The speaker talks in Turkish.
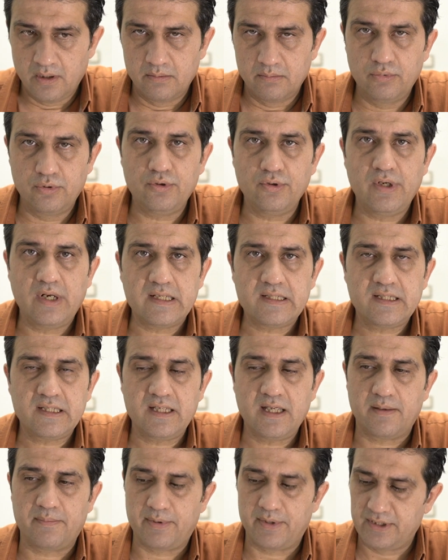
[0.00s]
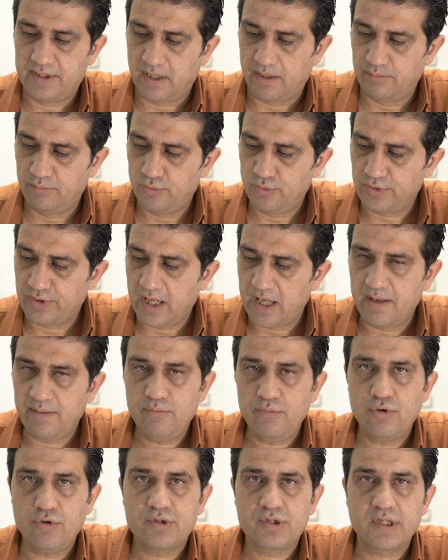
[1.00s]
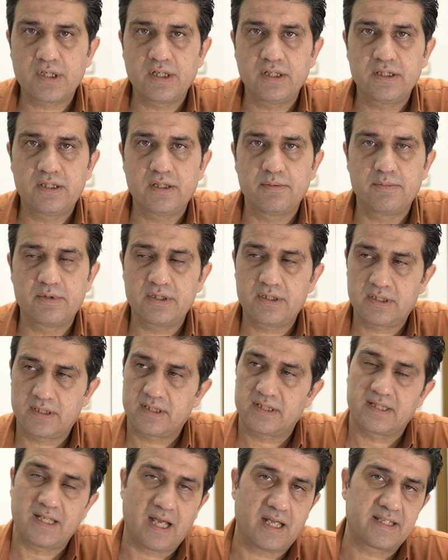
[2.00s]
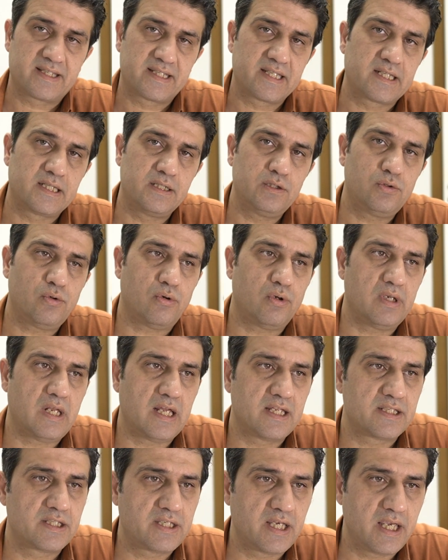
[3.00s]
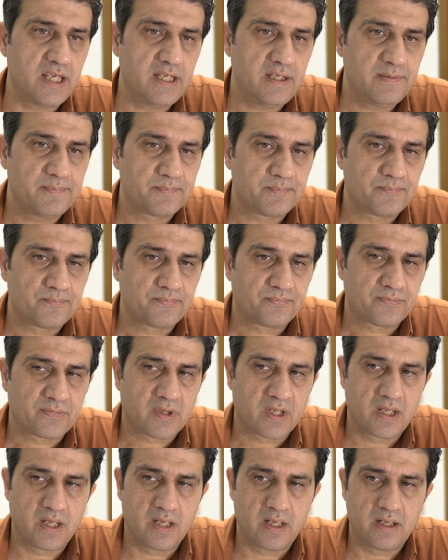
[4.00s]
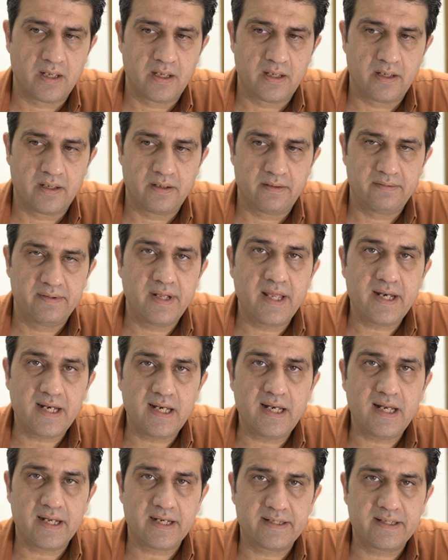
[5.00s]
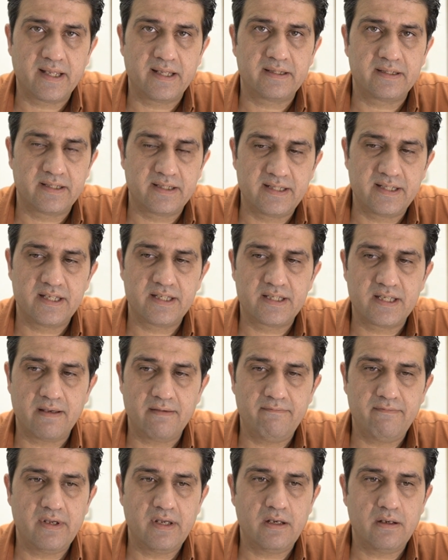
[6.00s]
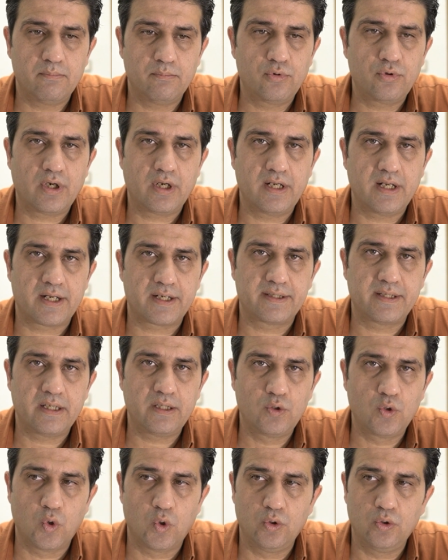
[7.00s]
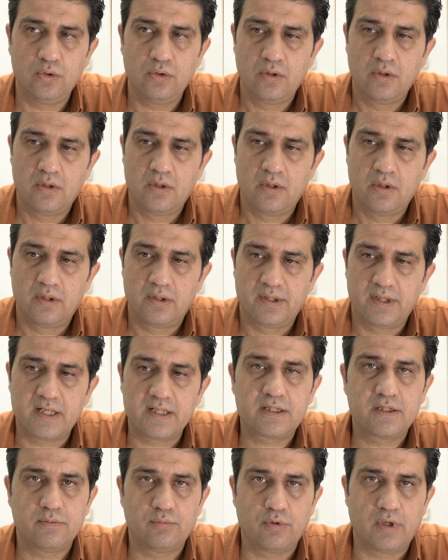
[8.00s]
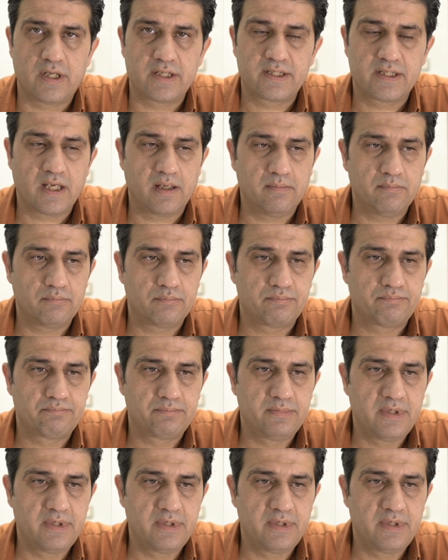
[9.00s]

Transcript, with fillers: Bunu nasıl yapacağım? Burada en büyük sıkıntımız yani sıkıntı olan şey e, nerelerden gideceğim ve buralarda yol nasıl bulacağım?